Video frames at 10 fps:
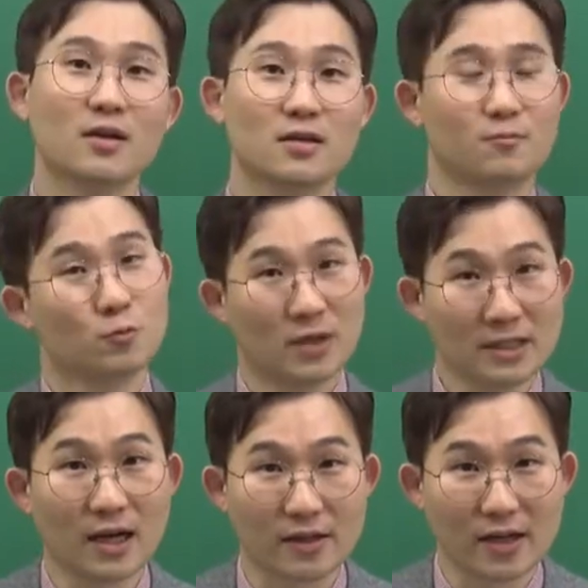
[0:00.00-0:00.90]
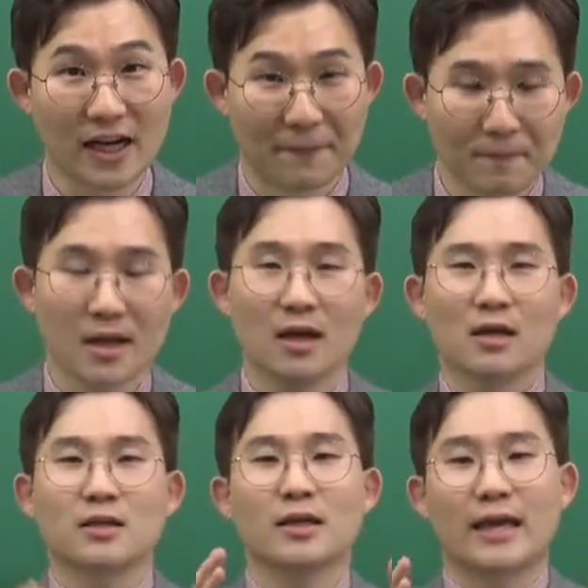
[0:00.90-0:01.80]
그뿐만이 아니라
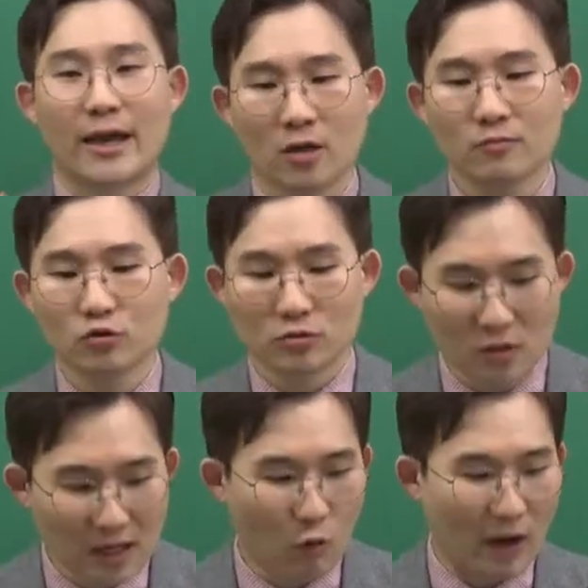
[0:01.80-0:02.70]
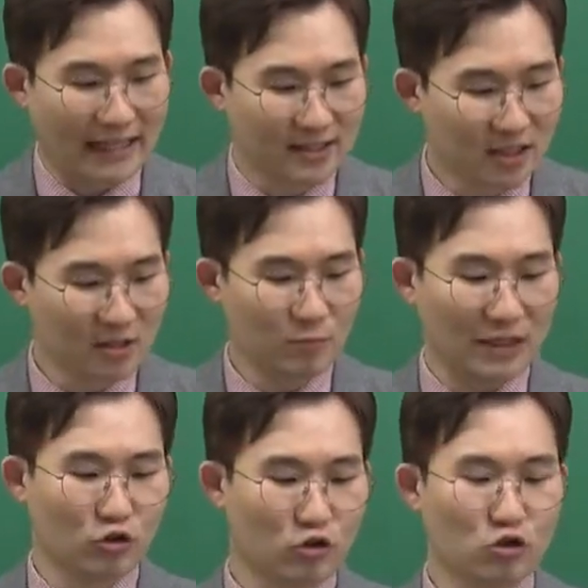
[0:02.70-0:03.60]
그냥 개념 순서가 완전히
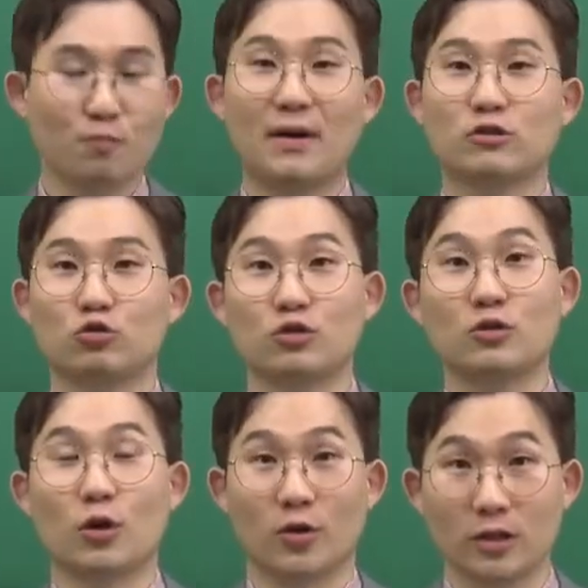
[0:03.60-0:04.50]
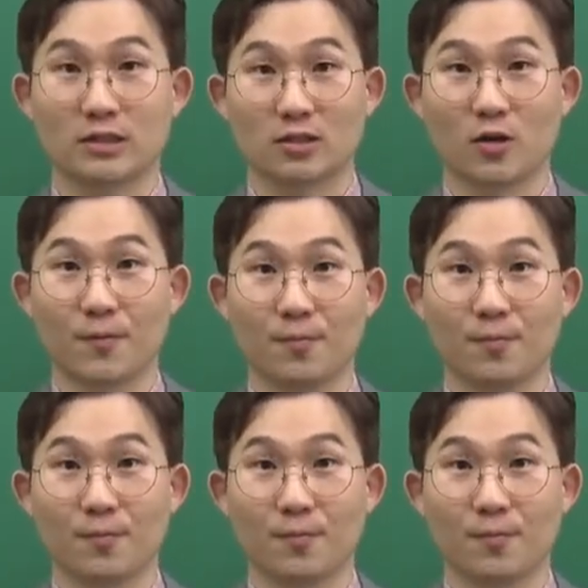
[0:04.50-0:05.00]
막 뒤죽박죽이 되어 있어.